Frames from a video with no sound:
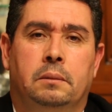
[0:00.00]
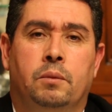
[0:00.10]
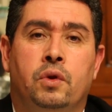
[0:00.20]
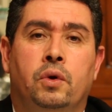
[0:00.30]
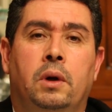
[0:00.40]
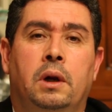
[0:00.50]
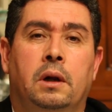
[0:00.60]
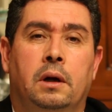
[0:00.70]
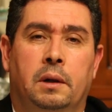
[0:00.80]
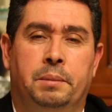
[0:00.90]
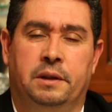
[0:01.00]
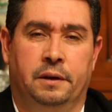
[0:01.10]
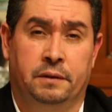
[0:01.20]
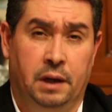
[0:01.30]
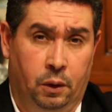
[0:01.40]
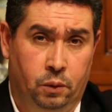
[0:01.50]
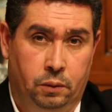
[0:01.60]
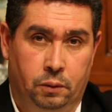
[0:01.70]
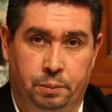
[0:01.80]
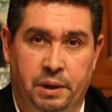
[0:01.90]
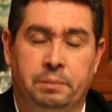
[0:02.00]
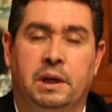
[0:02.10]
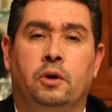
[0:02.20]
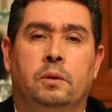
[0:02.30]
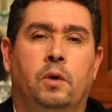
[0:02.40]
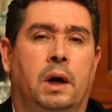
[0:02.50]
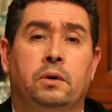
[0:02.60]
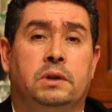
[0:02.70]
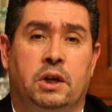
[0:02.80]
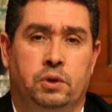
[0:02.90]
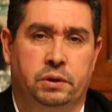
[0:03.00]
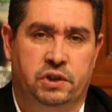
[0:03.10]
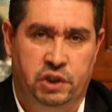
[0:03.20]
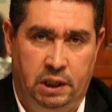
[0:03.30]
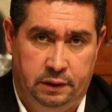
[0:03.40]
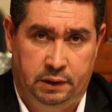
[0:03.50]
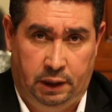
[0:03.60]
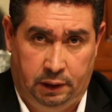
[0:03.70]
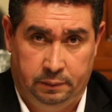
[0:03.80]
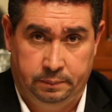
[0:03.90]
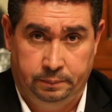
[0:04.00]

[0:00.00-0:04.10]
منذ البدء نتاعو وبامكانكم هو انه تراجعوا التسجيلات تاعي